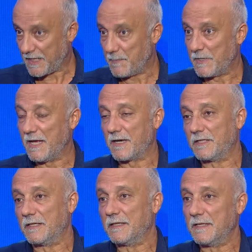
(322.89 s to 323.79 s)
نعم. من
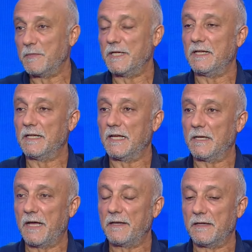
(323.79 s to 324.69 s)
الأرض من
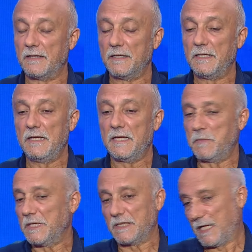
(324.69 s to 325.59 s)
عنا
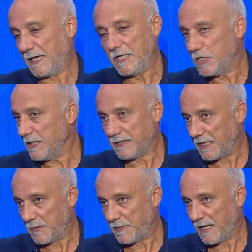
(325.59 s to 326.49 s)
بيطلع كل شيء
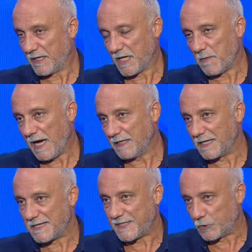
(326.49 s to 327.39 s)
تقريبا عنا ما عدا
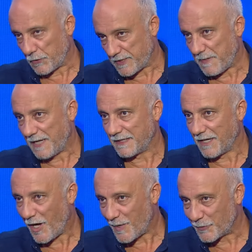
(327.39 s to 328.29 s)
السيتروس ما عدا
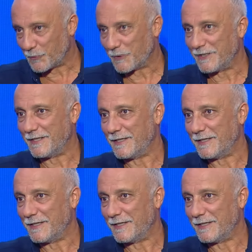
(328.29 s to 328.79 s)
الحامض وال نعم.